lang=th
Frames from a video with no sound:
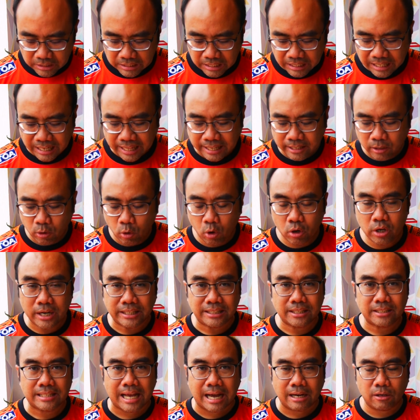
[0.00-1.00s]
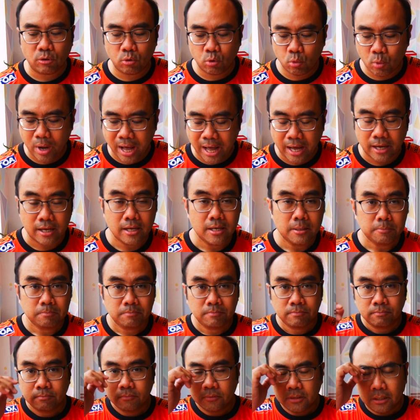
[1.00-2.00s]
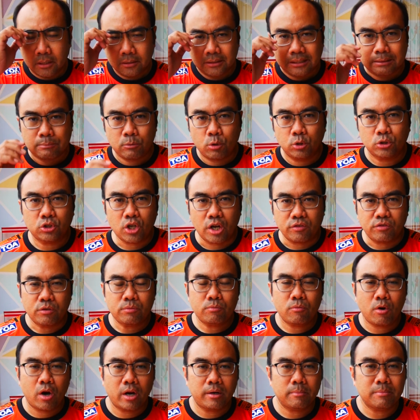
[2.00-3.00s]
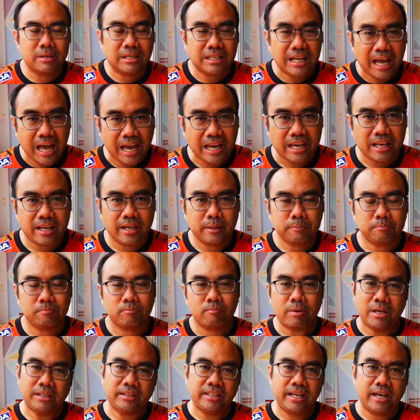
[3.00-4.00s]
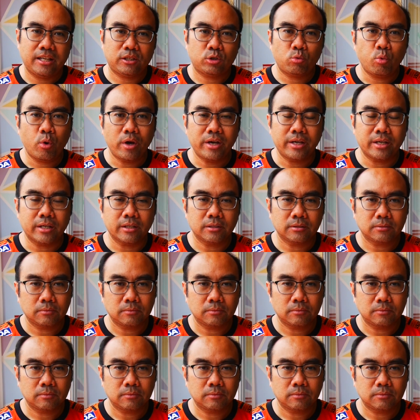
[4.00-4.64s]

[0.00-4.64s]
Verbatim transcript: หลายๆคนอาจจะอยากรู้ว่า สโมสรฟุตบอลเมืองไทยไปเตะถ้วย